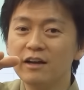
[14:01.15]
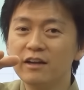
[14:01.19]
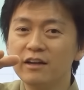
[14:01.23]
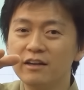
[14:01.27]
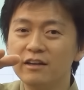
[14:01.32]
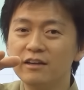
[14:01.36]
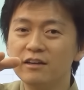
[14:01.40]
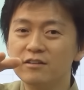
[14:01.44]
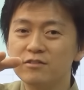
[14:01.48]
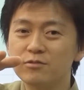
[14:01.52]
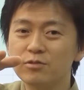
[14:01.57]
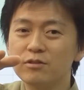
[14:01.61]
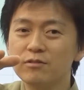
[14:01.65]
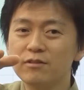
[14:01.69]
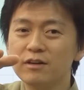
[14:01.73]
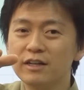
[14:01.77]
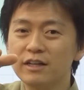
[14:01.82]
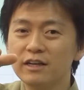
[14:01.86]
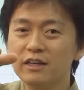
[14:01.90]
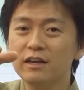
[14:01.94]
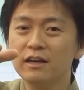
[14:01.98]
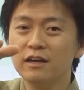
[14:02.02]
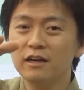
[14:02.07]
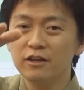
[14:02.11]
えー、それは
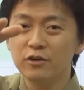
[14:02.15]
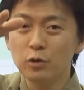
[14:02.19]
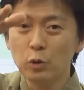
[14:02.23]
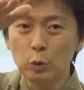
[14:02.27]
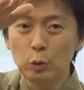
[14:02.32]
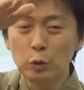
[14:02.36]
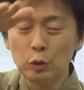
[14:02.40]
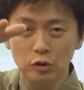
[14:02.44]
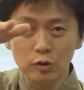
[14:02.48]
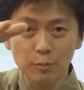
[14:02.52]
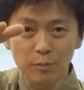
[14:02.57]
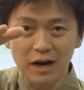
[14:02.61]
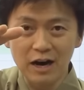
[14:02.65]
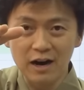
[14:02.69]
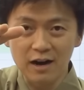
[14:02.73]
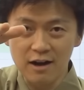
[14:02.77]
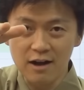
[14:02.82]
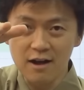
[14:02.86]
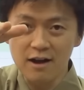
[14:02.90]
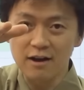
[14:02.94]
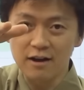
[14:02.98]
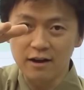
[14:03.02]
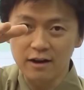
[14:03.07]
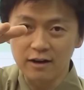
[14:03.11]
ね、両方とも
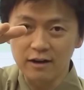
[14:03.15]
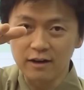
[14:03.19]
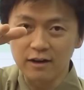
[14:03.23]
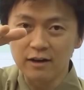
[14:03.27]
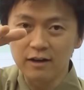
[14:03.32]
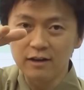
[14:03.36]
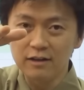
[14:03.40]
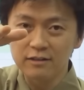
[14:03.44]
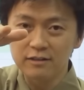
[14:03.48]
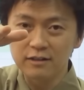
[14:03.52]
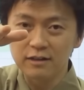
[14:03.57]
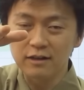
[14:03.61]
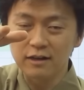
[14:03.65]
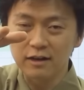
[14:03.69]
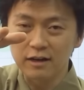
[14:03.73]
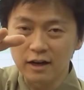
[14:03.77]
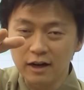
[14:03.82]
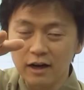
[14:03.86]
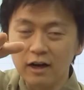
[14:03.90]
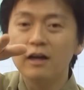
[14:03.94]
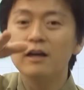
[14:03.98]
赤やから、だから、